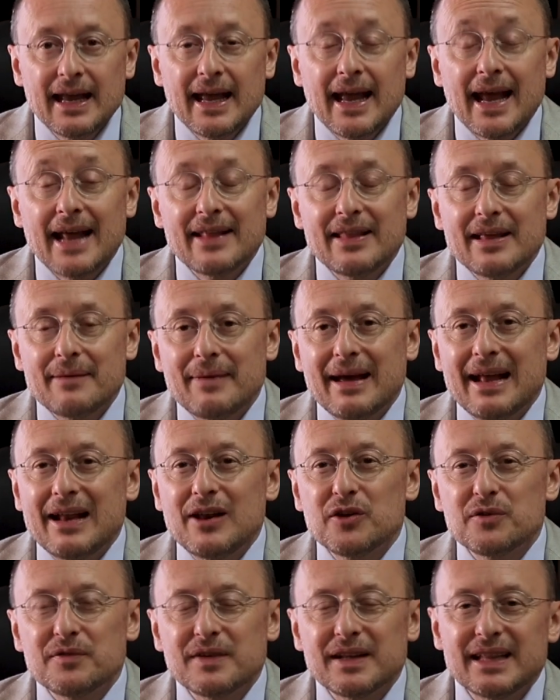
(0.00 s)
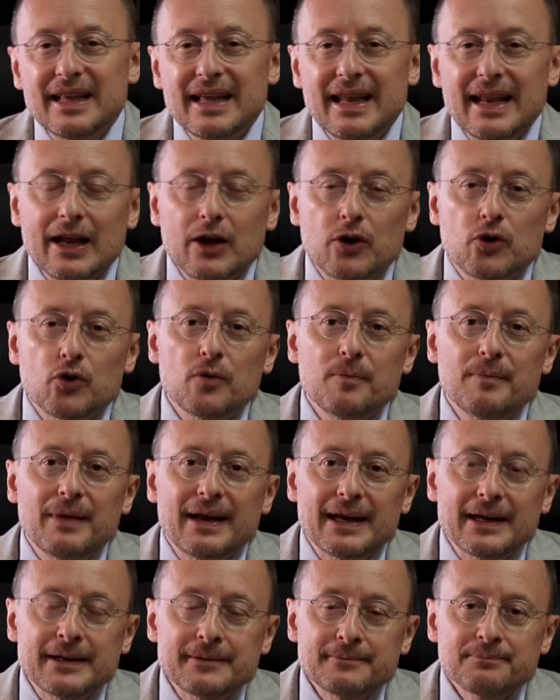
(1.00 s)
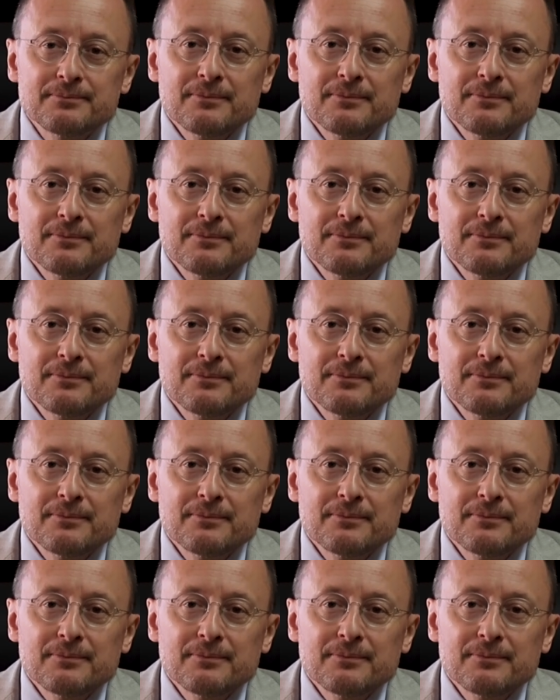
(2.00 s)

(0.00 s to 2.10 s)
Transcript: Ed è bello vedere come